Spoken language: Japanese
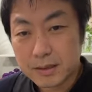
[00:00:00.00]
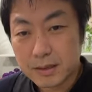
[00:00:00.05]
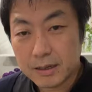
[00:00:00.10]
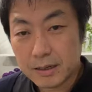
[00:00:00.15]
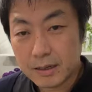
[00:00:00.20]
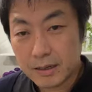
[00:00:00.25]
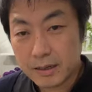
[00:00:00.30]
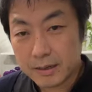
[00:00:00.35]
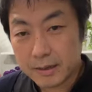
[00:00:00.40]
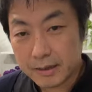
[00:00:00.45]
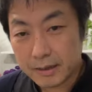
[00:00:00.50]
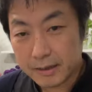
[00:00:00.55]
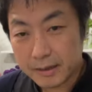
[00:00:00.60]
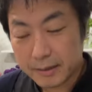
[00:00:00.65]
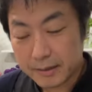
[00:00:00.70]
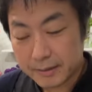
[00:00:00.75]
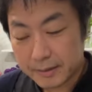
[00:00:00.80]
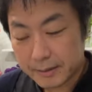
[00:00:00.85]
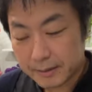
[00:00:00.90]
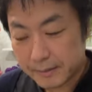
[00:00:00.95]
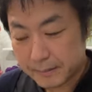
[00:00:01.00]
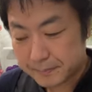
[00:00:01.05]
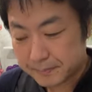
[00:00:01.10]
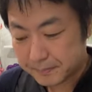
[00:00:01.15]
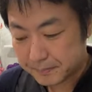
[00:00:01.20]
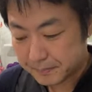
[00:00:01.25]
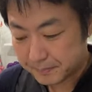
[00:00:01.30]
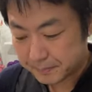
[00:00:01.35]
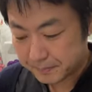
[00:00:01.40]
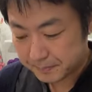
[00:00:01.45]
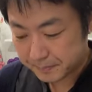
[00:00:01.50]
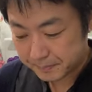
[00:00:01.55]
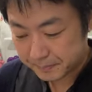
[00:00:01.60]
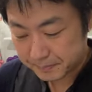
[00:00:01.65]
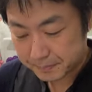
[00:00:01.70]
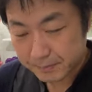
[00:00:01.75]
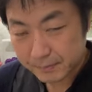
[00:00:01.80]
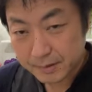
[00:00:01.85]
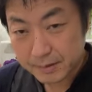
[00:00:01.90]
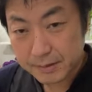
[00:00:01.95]

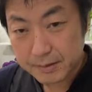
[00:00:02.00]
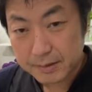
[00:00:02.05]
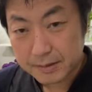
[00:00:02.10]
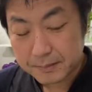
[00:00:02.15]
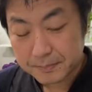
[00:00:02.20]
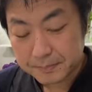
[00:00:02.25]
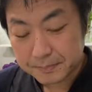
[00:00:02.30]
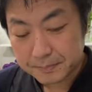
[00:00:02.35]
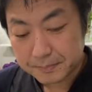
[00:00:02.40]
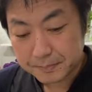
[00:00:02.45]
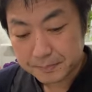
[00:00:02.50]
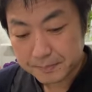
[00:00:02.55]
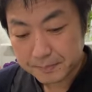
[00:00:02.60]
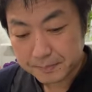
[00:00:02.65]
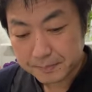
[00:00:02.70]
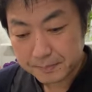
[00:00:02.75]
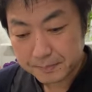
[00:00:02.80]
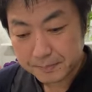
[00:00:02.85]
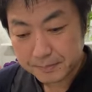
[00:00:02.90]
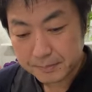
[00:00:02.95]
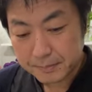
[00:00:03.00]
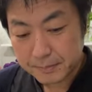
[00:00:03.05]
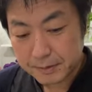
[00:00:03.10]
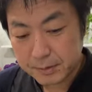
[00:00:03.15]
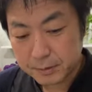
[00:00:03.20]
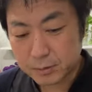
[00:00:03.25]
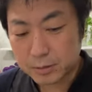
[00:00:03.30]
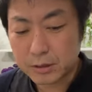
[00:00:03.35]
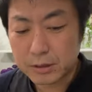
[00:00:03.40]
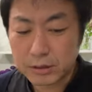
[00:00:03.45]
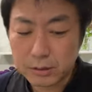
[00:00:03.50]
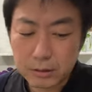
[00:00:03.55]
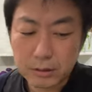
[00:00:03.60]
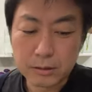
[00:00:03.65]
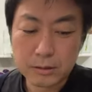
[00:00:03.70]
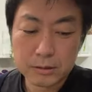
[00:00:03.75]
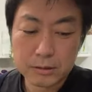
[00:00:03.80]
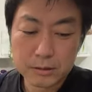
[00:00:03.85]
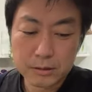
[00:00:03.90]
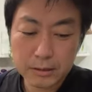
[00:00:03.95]
えー、それ
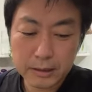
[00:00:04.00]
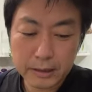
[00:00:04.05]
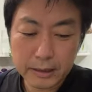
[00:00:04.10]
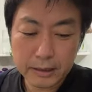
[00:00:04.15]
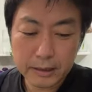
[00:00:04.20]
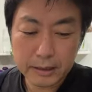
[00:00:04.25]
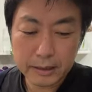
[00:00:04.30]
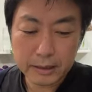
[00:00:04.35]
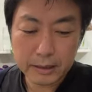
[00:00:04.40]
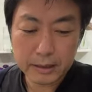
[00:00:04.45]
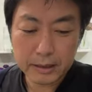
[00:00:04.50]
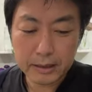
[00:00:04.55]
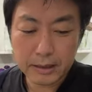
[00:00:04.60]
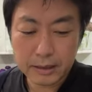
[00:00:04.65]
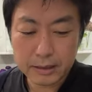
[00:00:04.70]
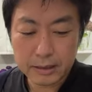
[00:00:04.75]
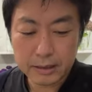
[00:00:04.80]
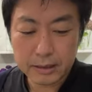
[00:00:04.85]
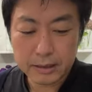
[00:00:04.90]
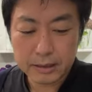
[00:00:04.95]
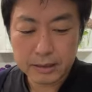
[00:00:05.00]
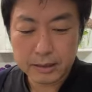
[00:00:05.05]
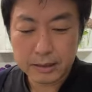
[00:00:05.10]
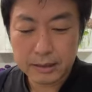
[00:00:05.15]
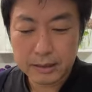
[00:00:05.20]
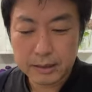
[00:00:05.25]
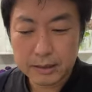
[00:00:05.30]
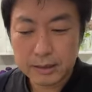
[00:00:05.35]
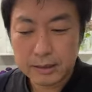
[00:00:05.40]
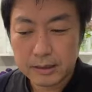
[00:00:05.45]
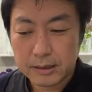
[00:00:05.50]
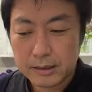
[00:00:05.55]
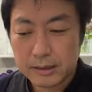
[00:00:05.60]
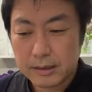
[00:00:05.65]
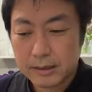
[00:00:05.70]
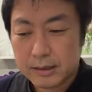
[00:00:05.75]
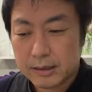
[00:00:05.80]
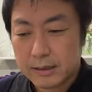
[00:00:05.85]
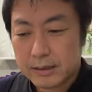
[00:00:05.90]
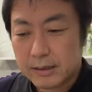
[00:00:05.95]
を、
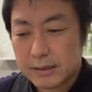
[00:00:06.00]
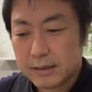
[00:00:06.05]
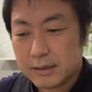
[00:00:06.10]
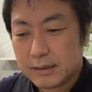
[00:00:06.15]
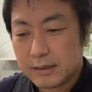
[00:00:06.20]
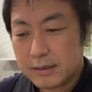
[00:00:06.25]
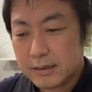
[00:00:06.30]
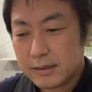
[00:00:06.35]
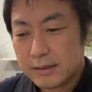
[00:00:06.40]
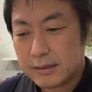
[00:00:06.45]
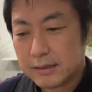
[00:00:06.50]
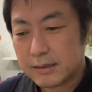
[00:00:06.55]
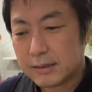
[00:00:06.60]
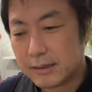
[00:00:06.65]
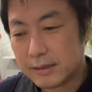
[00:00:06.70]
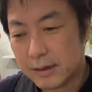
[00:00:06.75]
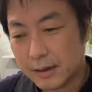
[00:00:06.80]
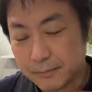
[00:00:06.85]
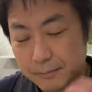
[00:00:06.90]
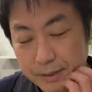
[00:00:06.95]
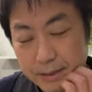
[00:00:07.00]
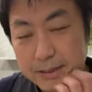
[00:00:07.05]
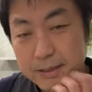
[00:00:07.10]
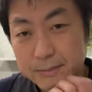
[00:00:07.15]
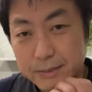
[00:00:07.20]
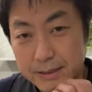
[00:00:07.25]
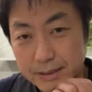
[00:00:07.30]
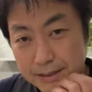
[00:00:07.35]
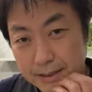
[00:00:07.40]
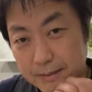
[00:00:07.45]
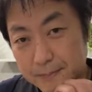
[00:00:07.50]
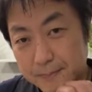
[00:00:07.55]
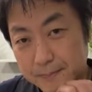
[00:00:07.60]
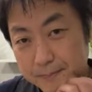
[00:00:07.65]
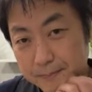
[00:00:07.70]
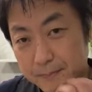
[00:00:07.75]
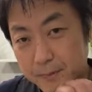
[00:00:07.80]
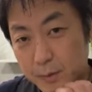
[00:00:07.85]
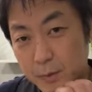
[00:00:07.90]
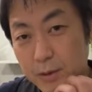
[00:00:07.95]
えー、販売しました
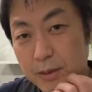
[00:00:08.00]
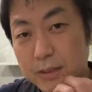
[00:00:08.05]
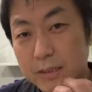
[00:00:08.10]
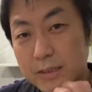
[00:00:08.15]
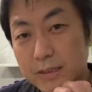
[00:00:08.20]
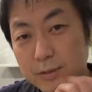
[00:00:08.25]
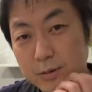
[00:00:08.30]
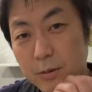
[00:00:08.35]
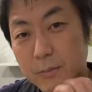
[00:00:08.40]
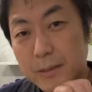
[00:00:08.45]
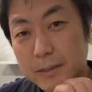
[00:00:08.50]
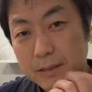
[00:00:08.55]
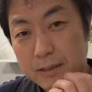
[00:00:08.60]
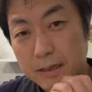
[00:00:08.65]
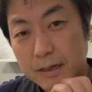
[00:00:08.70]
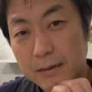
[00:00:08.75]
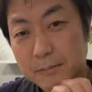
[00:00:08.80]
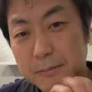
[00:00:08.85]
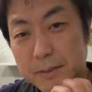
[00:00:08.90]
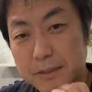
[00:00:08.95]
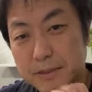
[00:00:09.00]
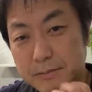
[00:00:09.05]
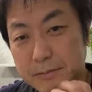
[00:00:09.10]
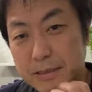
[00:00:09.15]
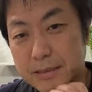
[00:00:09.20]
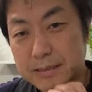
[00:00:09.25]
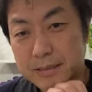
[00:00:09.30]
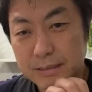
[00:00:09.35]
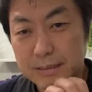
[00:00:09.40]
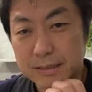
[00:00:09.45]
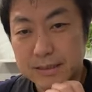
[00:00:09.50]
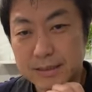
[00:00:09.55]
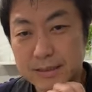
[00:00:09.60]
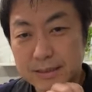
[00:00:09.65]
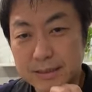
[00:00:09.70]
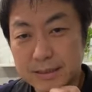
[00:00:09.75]
お金に困って販売しました